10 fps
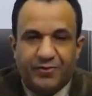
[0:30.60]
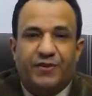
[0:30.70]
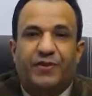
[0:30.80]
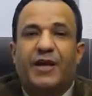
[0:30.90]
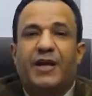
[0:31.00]

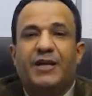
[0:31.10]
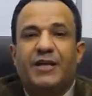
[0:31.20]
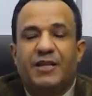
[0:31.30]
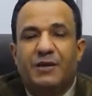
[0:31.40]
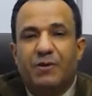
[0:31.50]
داعيا
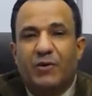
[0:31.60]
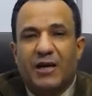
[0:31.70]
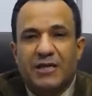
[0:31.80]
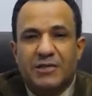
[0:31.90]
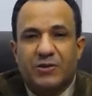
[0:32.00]
المولى
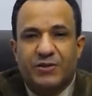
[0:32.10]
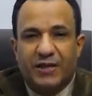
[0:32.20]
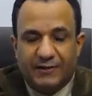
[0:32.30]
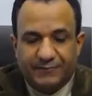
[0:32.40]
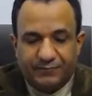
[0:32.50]
عز
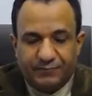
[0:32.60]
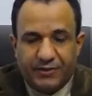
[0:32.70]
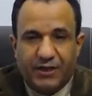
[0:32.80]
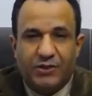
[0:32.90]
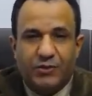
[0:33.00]
وجل
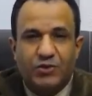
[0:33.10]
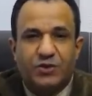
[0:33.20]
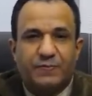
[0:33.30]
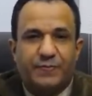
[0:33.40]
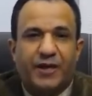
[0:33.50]
أن
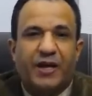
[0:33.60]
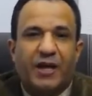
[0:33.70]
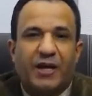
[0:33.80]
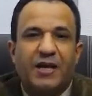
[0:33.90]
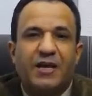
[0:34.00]
يسبغ
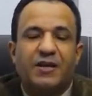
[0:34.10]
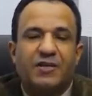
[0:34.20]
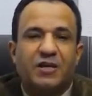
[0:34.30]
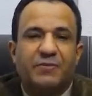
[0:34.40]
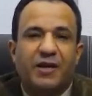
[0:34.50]
علينا
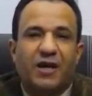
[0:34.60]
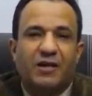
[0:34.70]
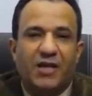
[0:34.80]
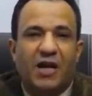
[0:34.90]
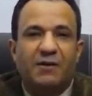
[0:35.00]
جميعا
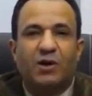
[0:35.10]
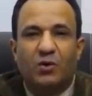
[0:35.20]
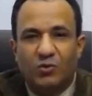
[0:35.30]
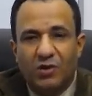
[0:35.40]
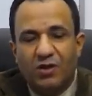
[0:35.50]
نعمه
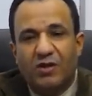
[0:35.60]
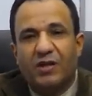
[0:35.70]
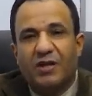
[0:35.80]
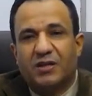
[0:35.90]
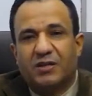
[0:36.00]

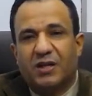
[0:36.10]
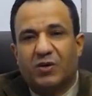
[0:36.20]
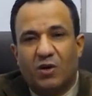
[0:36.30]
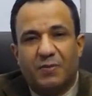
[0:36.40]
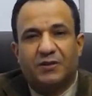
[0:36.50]
ظاهرة
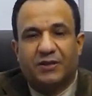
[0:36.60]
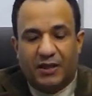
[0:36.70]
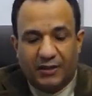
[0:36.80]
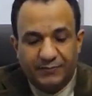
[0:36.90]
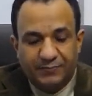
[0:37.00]

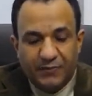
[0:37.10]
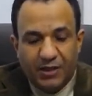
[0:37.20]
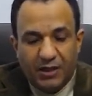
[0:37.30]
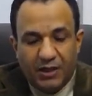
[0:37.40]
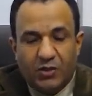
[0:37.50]
وباطنة
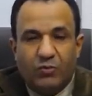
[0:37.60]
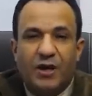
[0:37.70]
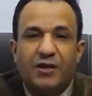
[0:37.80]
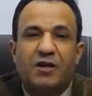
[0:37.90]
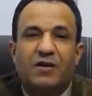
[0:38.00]

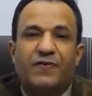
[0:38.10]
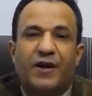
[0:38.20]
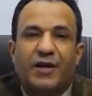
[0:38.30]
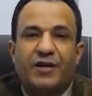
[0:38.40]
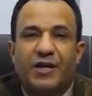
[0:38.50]
وأن يرفع
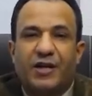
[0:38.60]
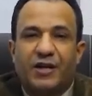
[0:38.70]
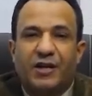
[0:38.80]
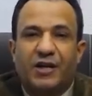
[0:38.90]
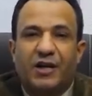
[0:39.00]
عنا
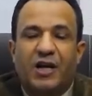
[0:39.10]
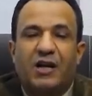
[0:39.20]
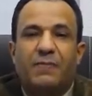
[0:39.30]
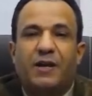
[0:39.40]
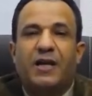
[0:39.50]

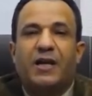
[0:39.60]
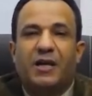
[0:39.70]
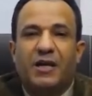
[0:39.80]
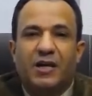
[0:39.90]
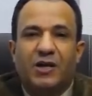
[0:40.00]

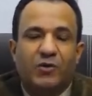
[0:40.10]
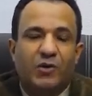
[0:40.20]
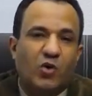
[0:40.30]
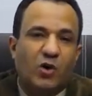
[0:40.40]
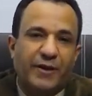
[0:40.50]
البلاء
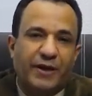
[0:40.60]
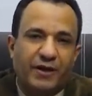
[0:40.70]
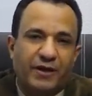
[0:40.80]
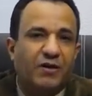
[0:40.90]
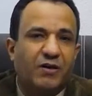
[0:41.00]

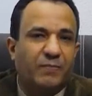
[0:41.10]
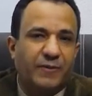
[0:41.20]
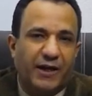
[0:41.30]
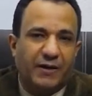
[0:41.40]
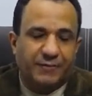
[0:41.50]
والوباء يا رب
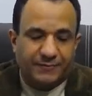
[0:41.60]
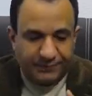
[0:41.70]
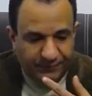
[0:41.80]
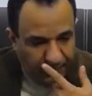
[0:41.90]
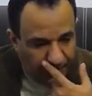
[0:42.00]
العالمين
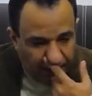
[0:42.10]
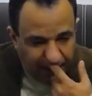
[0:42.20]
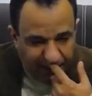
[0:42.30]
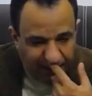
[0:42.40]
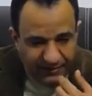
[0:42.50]

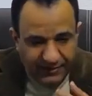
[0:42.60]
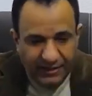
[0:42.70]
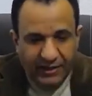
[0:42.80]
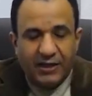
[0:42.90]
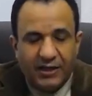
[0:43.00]
إنك
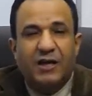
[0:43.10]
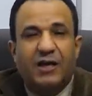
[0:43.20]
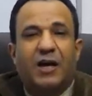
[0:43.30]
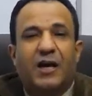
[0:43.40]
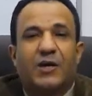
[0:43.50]
أنت
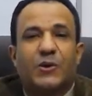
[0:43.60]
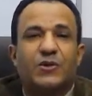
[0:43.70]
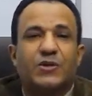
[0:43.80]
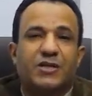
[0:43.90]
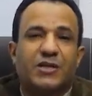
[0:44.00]
على
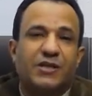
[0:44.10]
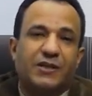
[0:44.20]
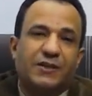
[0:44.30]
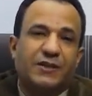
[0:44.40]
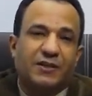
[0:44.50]
كل
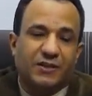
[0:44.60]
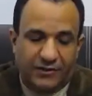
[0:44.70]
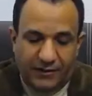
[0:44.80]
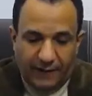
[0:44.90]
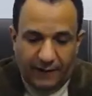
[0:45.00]
شيء قدير